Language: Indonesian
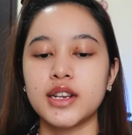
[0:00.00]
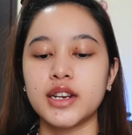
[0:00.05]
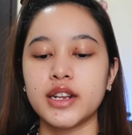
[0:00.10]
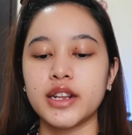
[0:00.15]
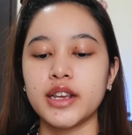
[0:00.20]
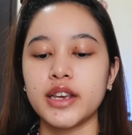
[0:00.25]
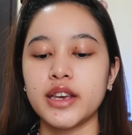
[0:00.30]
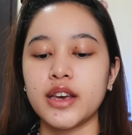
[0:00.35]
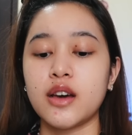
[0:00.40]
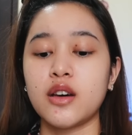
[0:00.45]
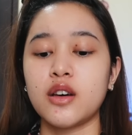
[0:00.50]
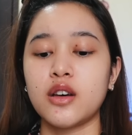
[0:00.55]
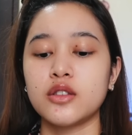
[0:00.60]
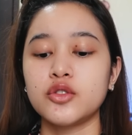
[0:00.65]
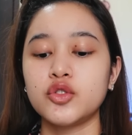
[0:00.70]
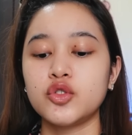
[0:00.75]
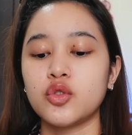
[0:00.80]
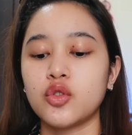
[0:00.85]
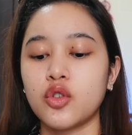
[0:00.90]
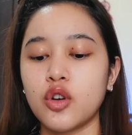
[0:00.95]
dan ini
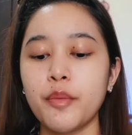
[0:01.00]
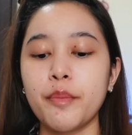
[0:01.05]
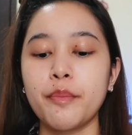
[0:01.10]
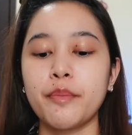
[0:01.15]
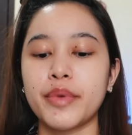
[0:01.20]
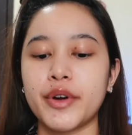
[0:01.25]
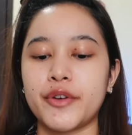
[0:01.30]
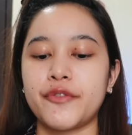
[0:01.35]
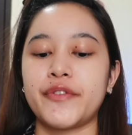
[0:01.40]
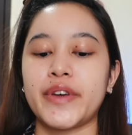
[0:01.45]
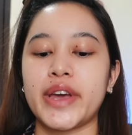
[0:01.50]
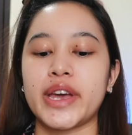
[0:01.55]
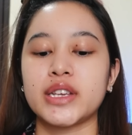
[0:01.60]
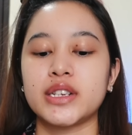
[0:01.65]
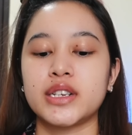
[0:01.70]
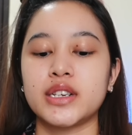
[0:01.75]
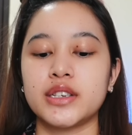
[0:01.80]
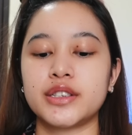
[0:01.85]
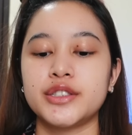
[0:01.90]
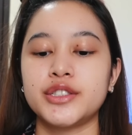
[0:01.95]
cukup perfect
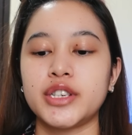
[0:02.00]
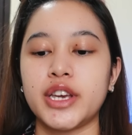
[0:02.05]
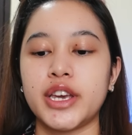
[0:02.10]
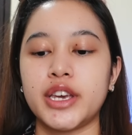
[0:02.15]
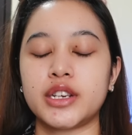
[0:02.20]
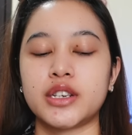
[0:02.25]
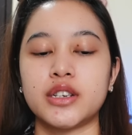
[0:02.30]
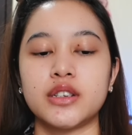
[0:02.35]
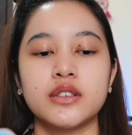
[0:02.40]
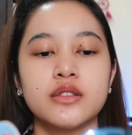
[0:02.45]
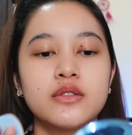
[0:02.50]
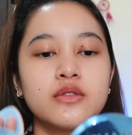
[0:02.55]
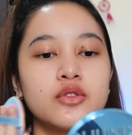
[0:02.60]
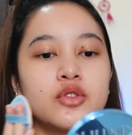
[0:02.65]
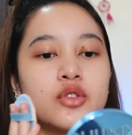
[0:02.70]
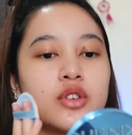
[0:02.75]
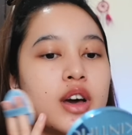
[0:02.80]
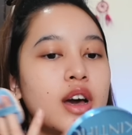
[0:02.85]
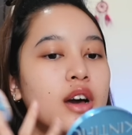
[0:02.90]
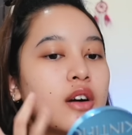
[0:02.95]
shade
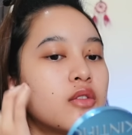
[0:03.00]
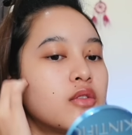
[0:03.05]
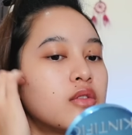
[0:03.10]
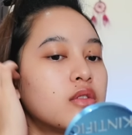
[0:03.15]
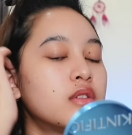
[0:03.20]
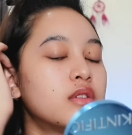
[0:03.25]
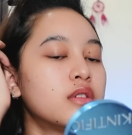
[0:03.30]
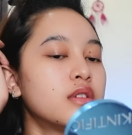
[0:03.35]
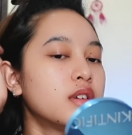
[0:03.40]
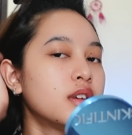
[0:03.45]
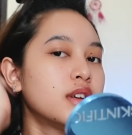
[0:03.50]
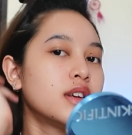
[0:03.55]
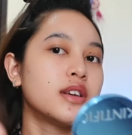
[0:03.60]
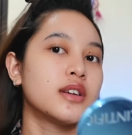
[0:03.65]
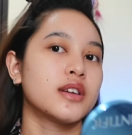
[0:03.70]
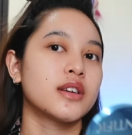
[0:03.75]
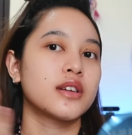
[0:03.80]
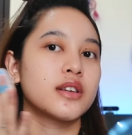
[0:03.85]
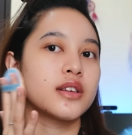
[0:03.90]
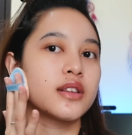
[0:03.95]
untuk aku
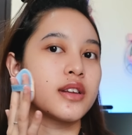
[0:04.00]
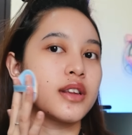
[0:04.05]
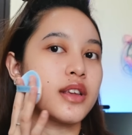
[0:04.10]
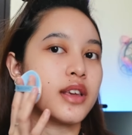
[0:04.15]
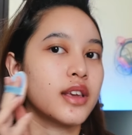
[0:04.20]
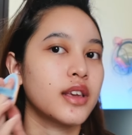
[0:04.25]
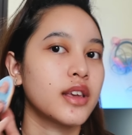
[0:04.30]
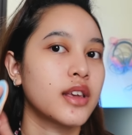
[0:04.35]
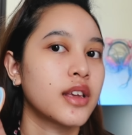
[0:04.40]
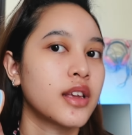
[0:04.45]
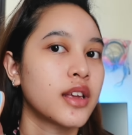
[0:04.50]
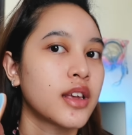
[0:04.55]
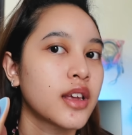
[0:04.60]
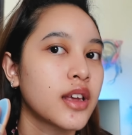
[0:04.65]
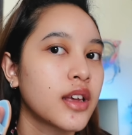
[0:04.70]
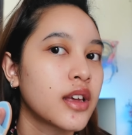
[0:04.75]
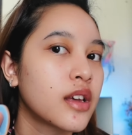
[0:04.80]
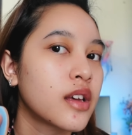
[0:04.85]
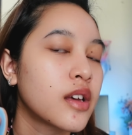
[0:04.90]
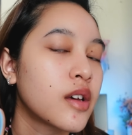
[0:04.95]
nih
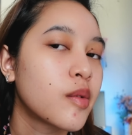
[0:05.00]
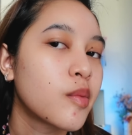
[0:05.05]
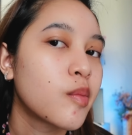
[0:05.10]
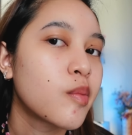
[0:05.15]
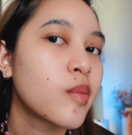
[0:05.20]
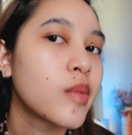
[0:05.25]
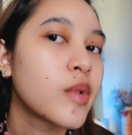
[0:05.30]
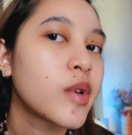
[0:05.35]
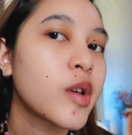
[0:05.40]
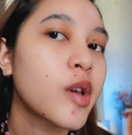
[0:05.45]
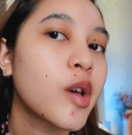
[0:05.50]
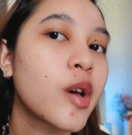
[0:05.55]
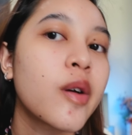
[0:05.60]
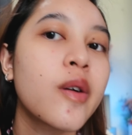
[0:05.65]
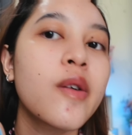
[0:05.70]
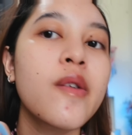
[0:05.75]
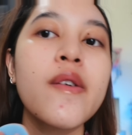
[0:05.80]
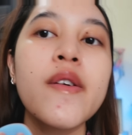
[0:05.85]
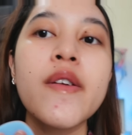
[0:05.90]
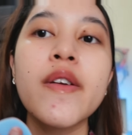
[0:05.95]
mana ya
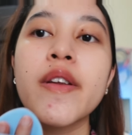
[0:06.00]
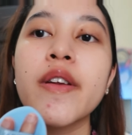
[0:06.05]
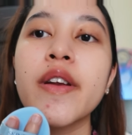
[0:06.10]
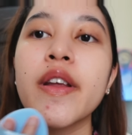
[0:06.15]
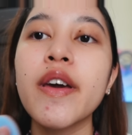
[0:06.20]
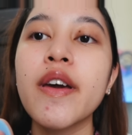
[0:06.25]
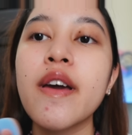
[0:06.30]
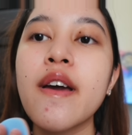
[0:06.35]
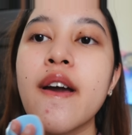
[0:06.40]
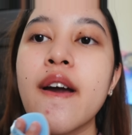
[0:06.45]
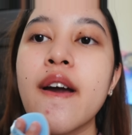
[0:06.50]
ini deh